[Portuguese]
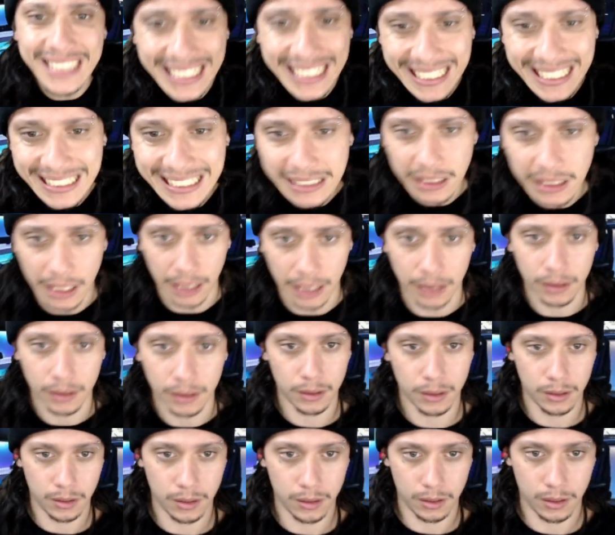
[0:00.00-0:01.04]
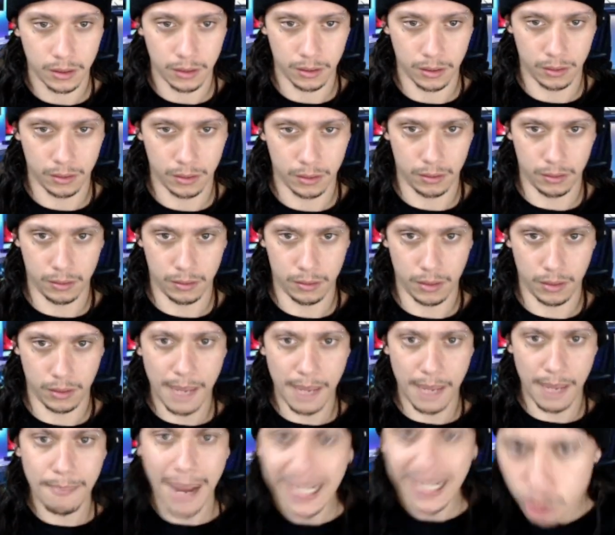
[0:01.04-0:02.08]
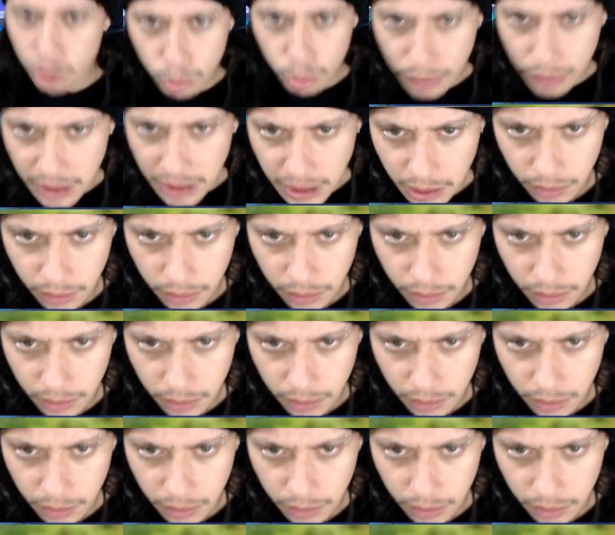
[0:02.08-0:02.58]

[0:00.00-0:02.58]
linda. É Max Win.